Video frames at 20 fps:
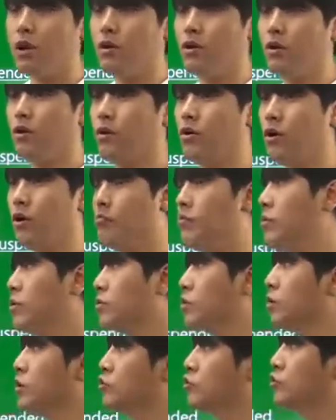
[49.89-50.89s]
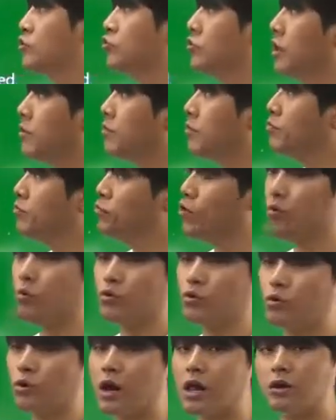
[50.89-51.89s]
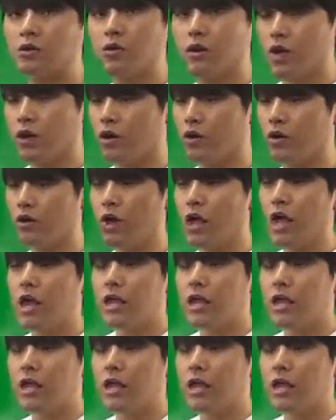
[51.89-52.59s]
어 한번 기출을 한번 풀어보도록 할 거예요.